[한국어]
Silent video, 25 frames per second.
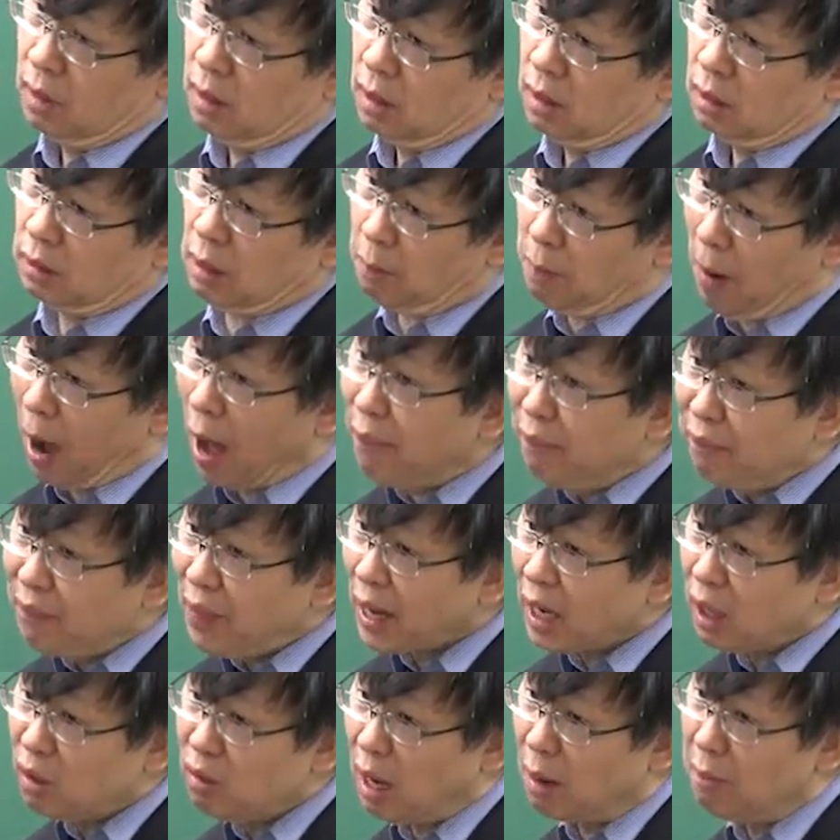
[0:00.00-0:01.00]
근데
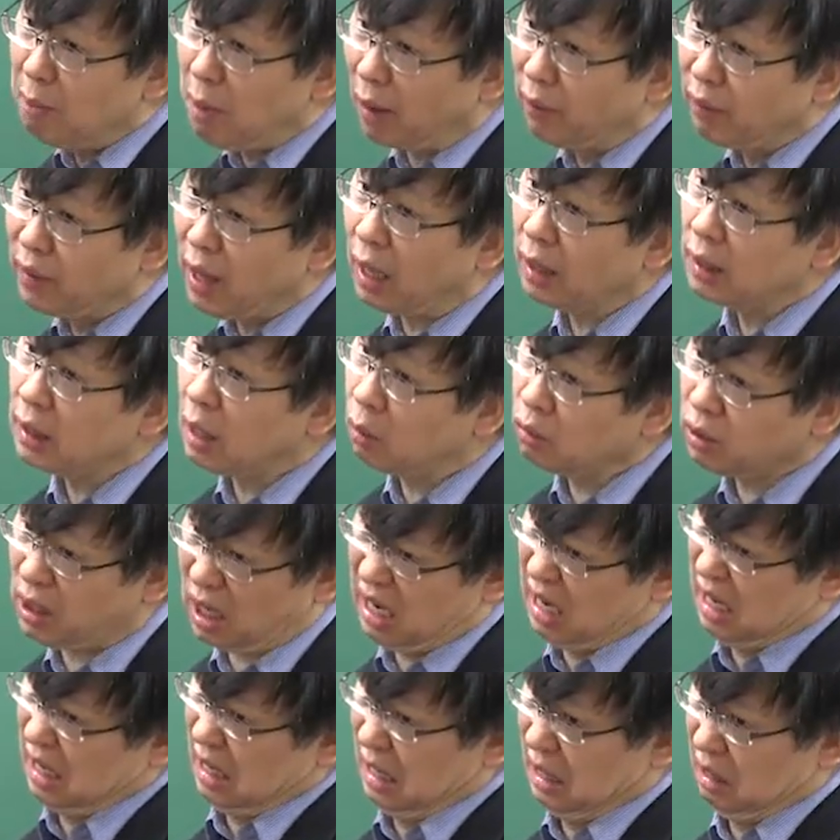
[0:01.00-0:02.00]
반대를 위한 반대한다고
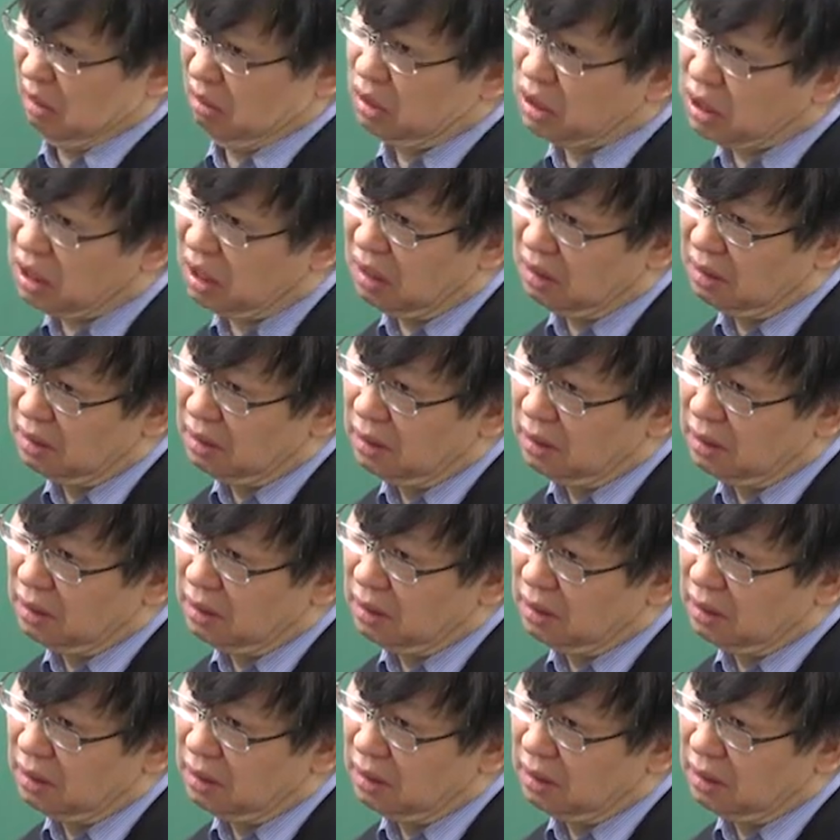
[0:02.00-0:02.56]
생각을 해요. 그죠?